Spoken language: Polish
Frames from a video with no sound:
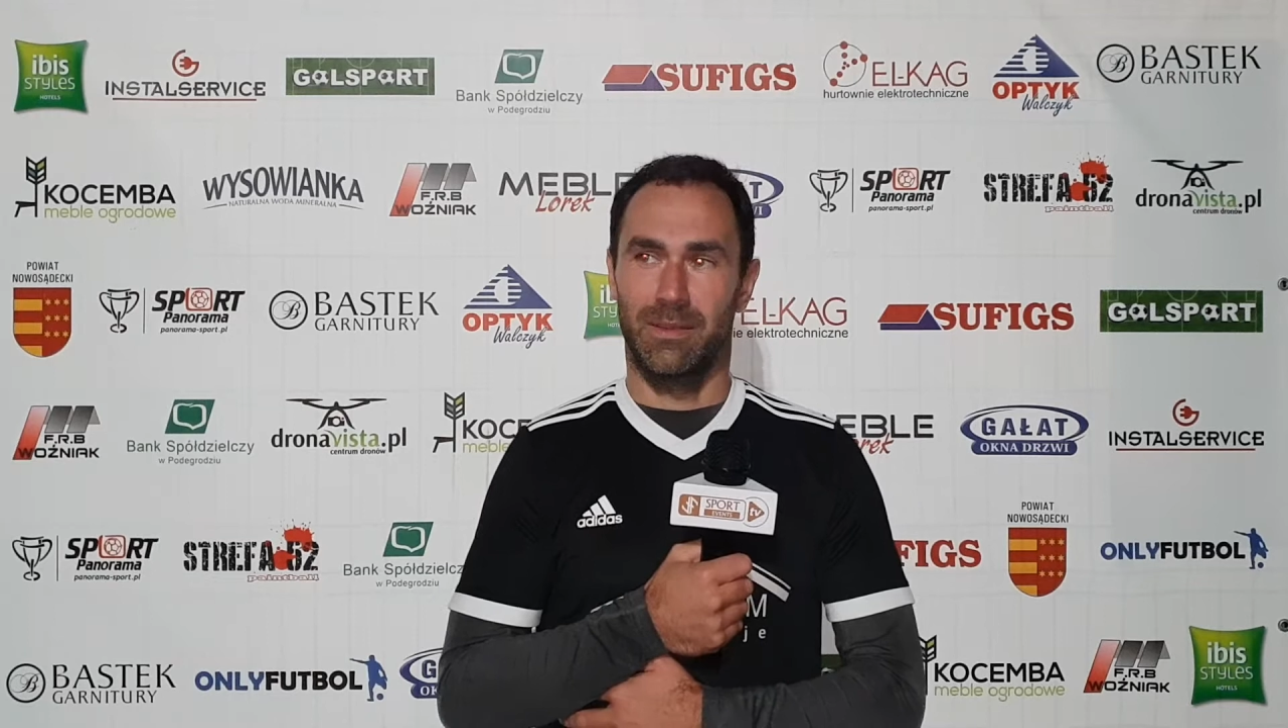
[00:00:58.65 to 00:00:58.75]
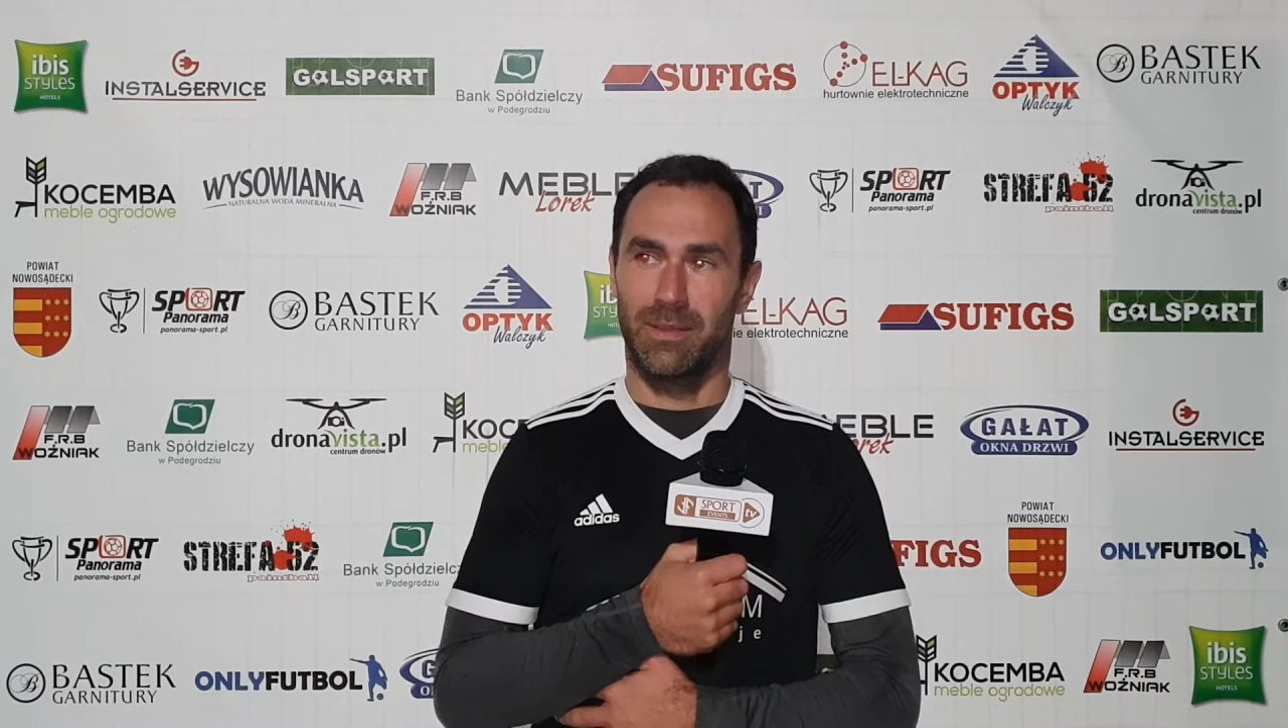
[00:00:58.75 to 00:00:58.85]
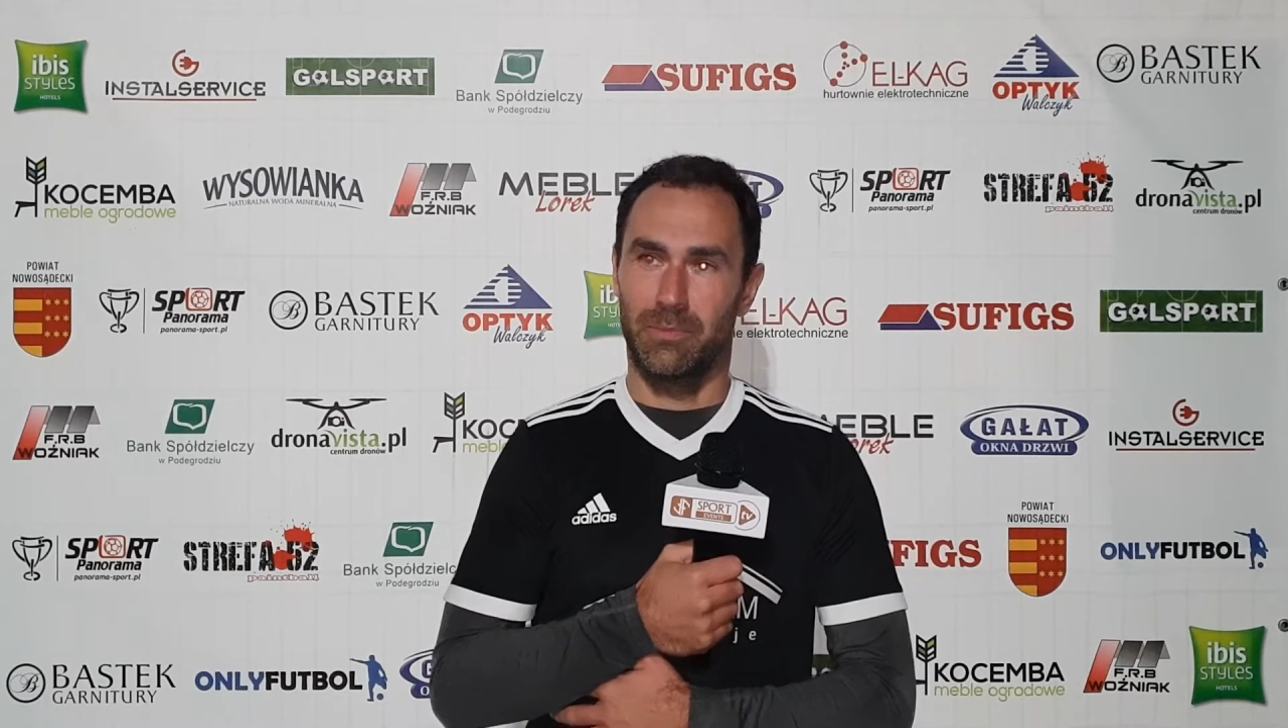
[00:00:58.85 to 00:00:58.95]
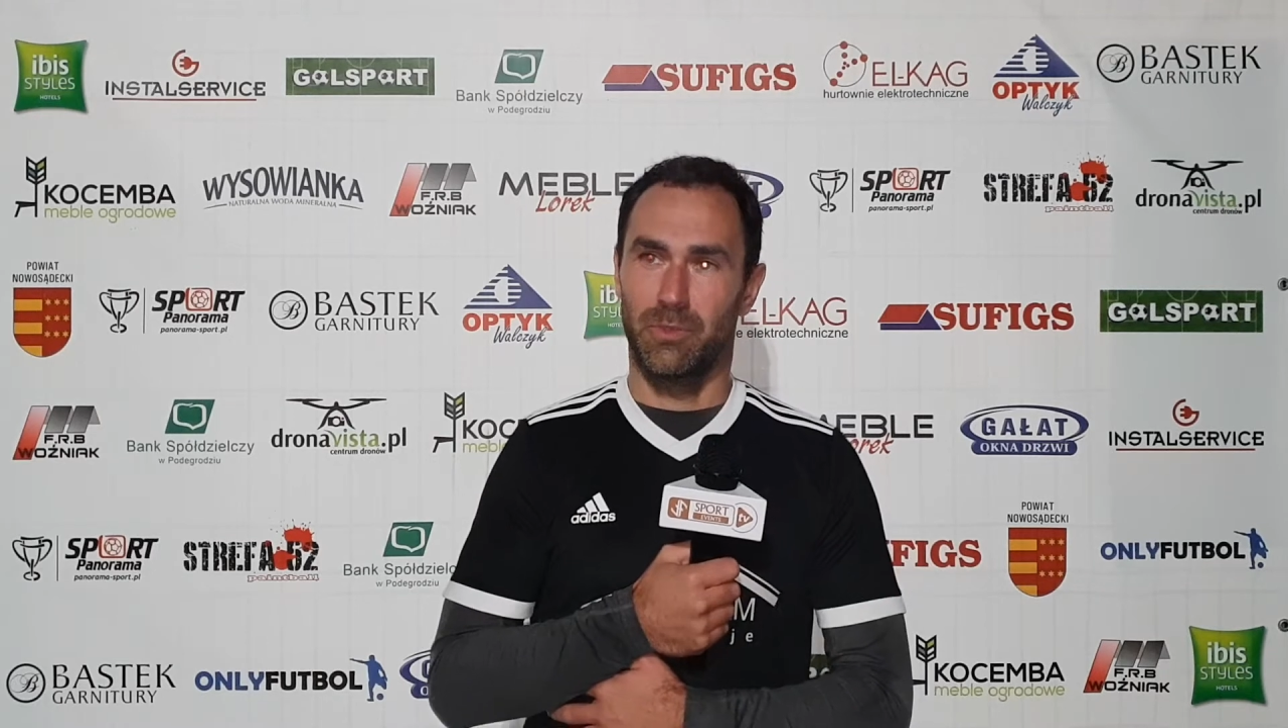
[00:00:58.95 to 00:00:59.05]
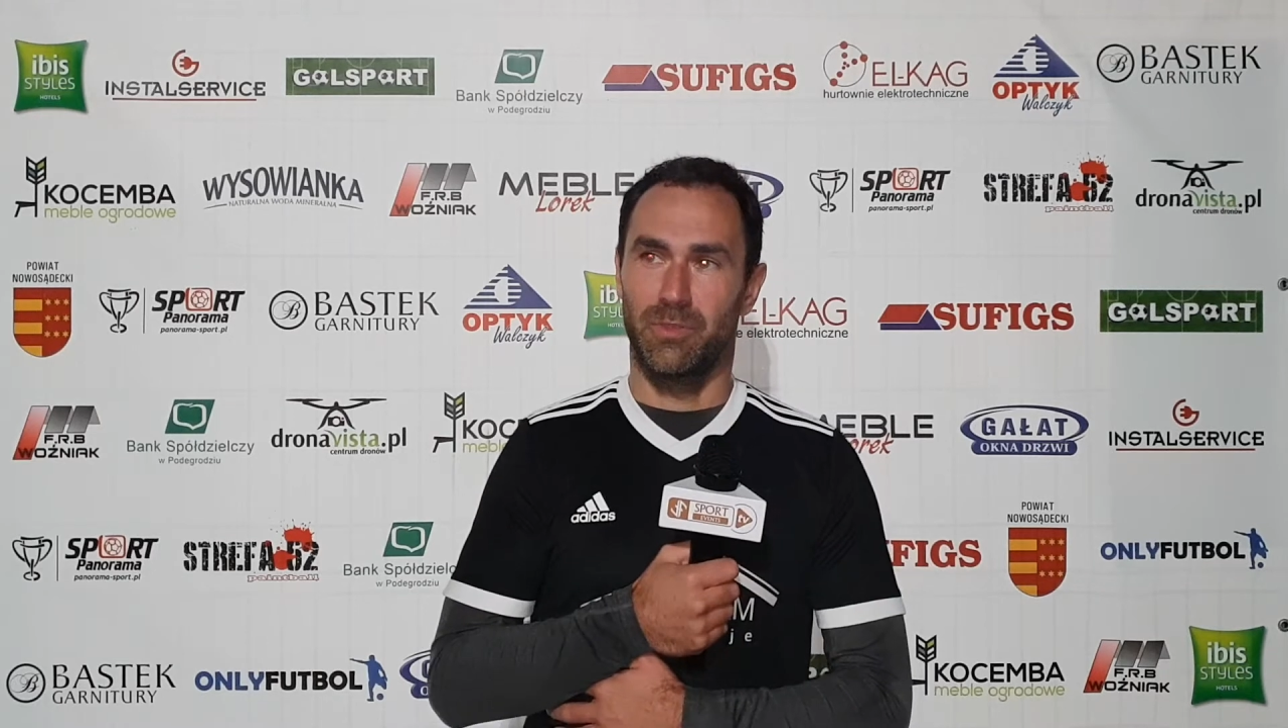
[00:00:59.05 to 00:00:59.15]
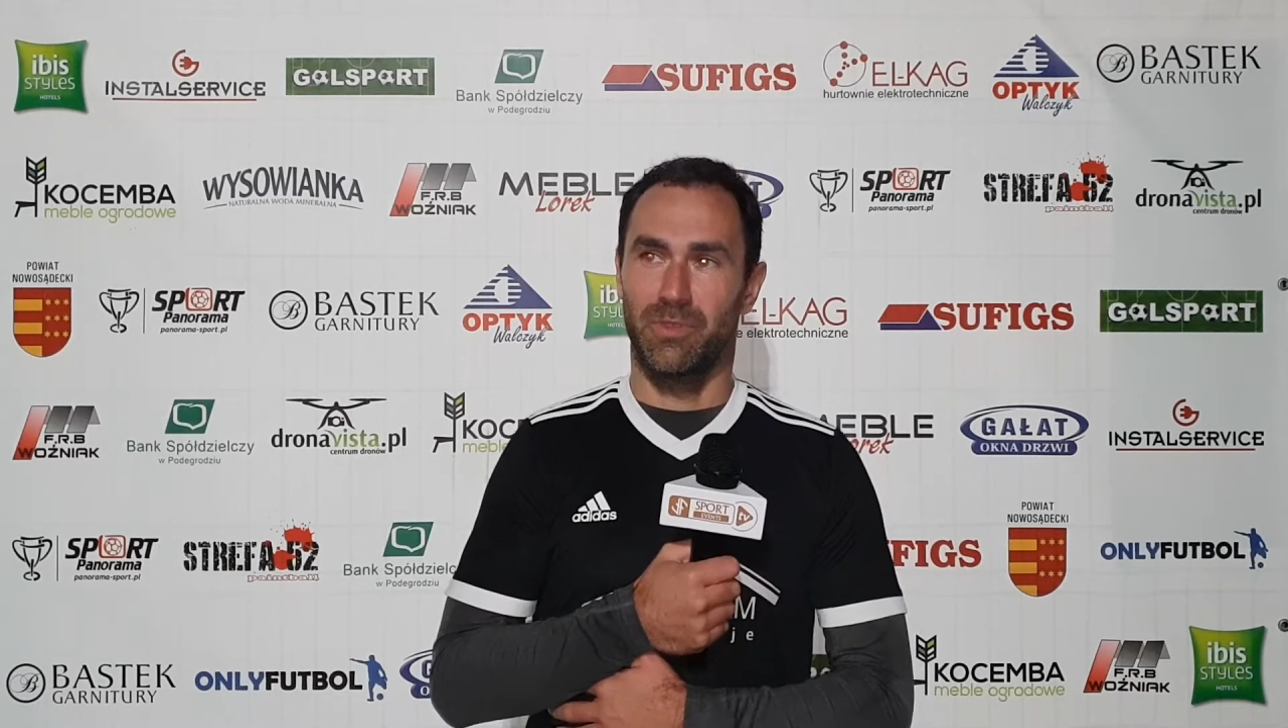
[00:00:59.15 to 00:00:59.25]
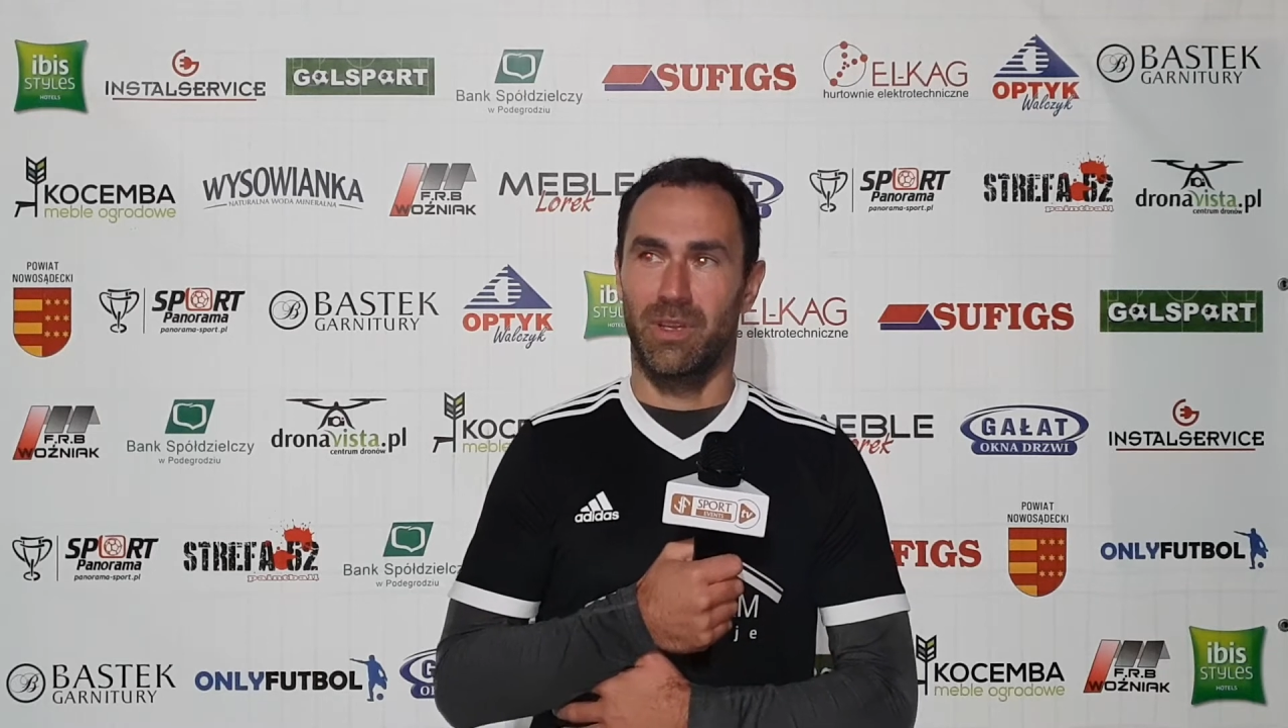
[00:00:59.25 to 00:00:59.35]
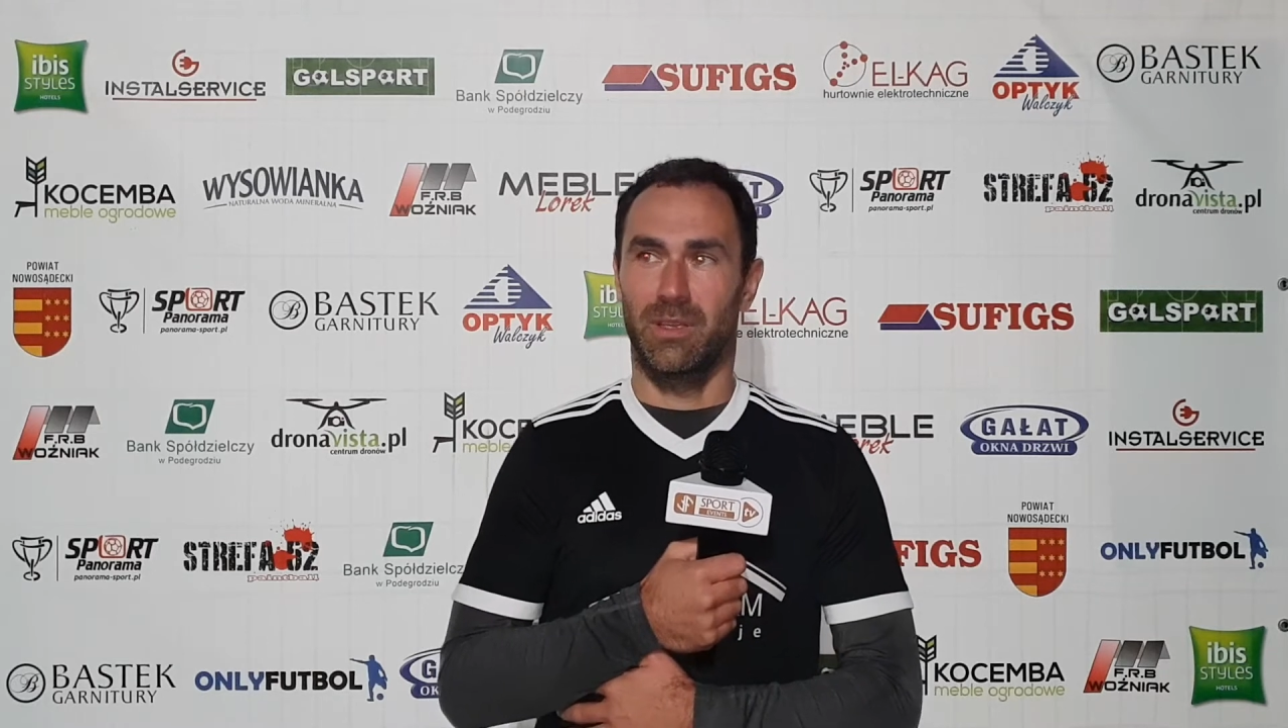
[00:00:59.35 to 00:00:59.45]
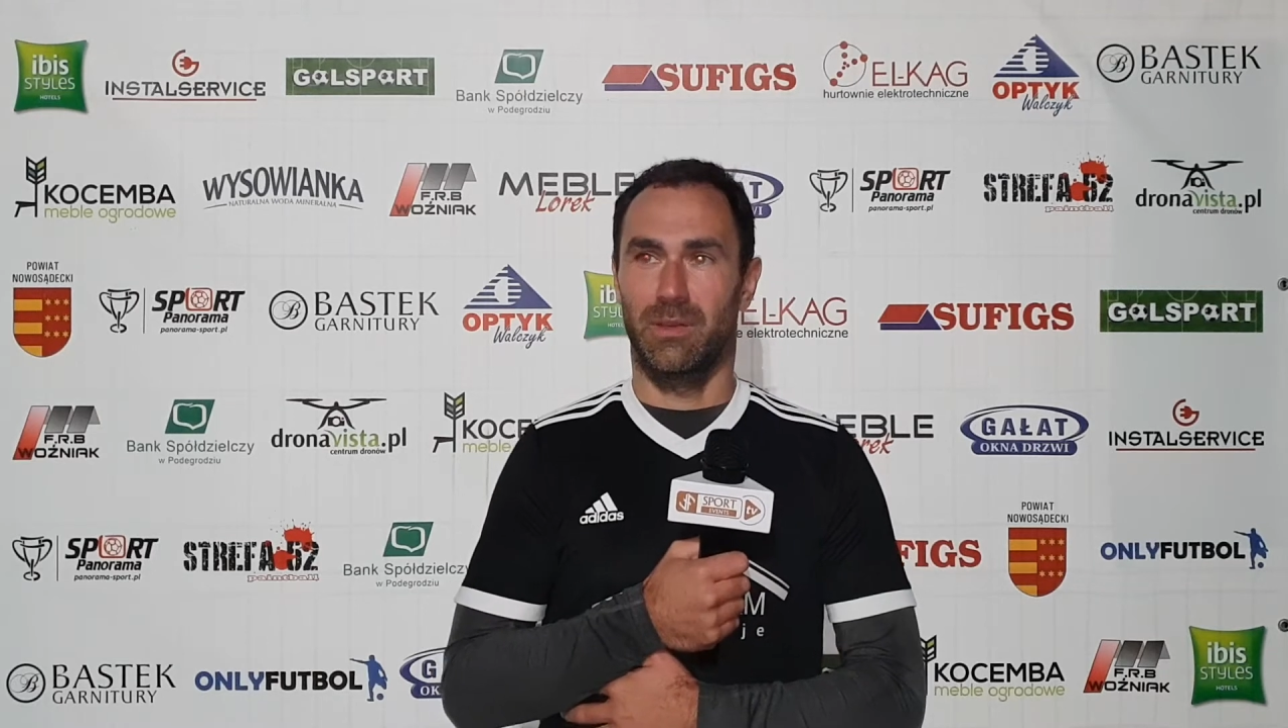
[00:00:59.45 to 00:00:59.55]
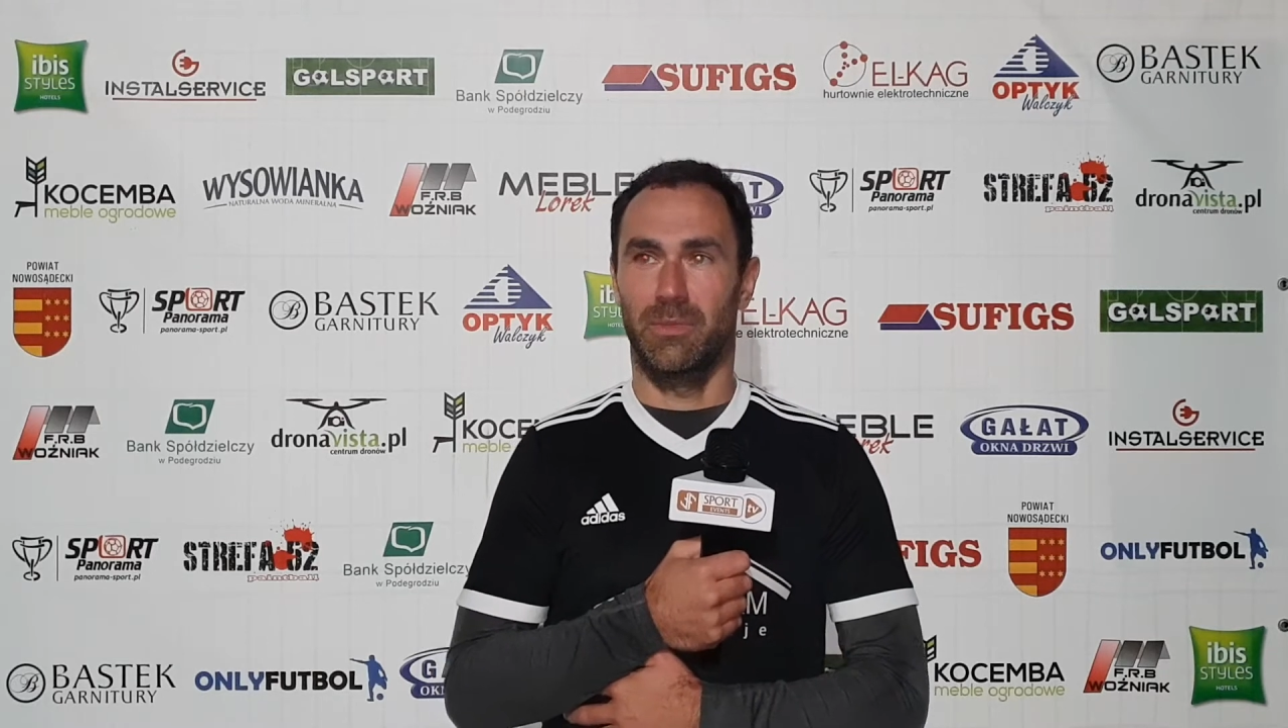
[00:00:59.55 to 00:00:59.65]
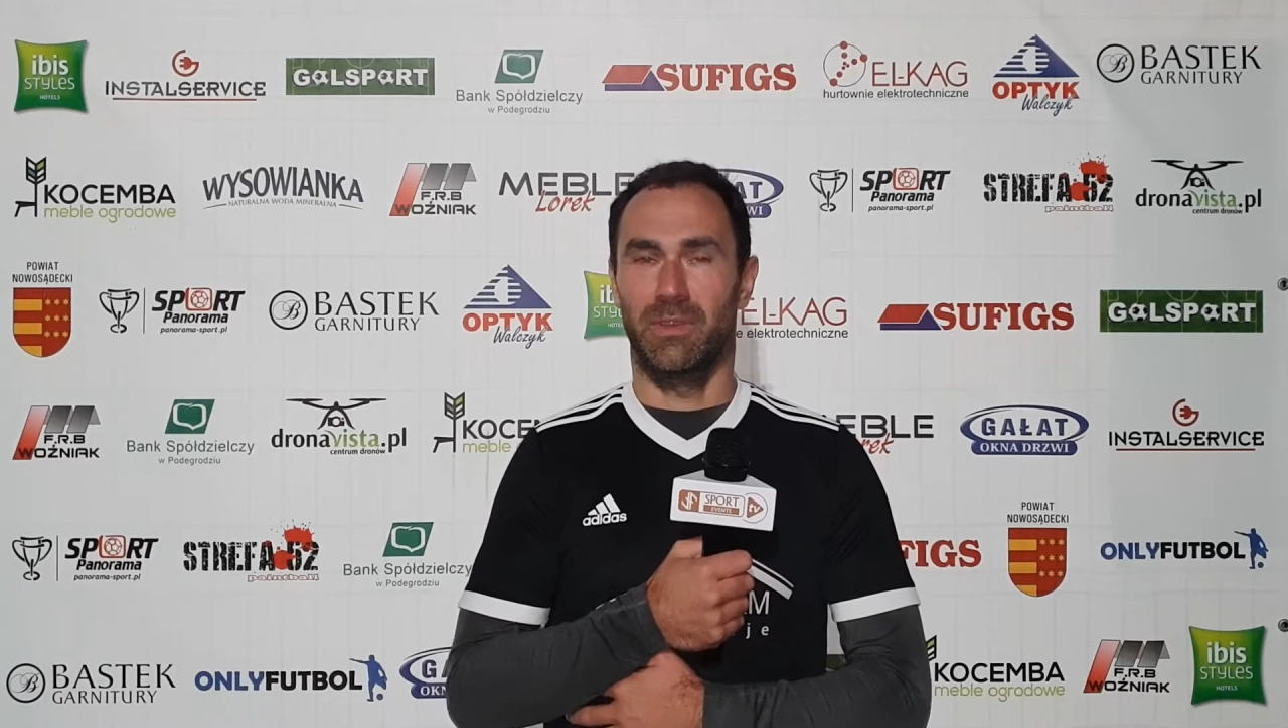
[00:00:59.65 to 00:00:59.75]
dla przeciwnika tam na